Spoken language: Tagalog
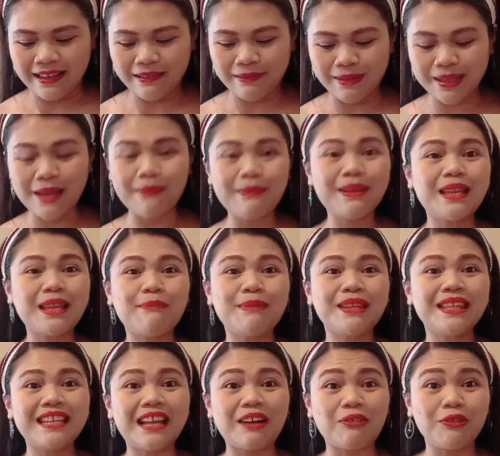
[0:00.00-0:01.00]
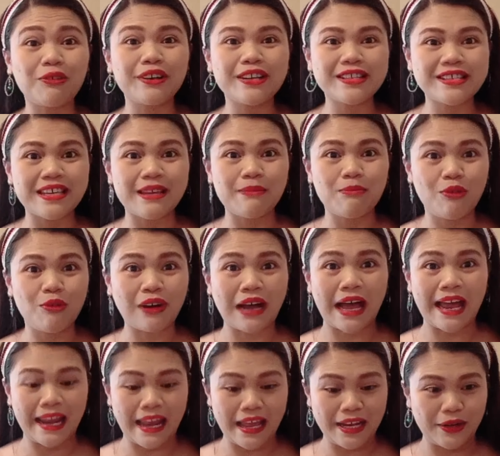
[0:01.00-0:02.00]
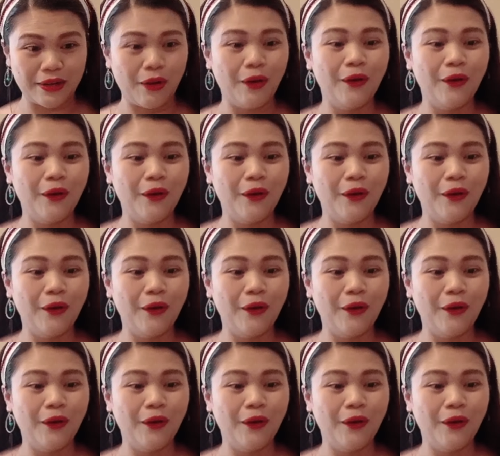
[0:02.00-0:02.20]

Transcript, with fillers: madami-dami din akong resibo, kala nyo.